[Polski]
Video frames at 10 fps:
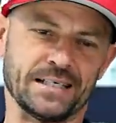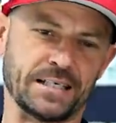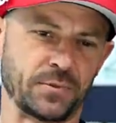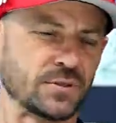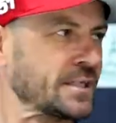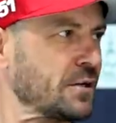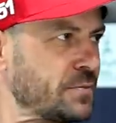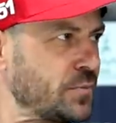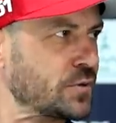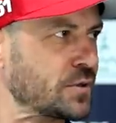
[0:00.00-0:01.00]
Za
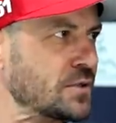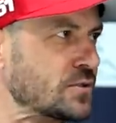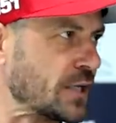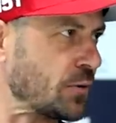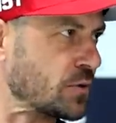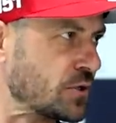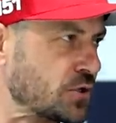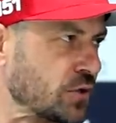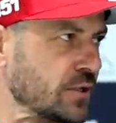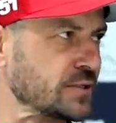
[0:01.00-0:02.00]
pozostałe punkty nie zostało
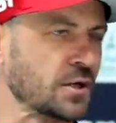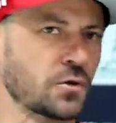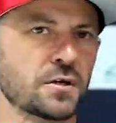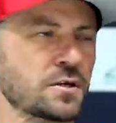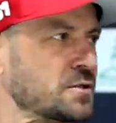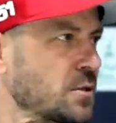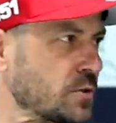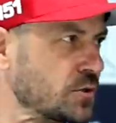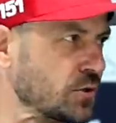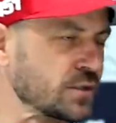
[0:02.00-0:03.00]
odliczone, za kontrakt nie został
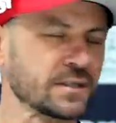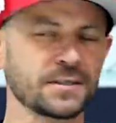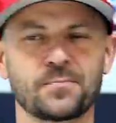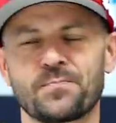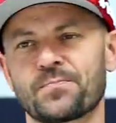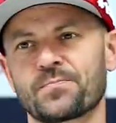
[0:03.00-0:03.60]
odliczony. Mm,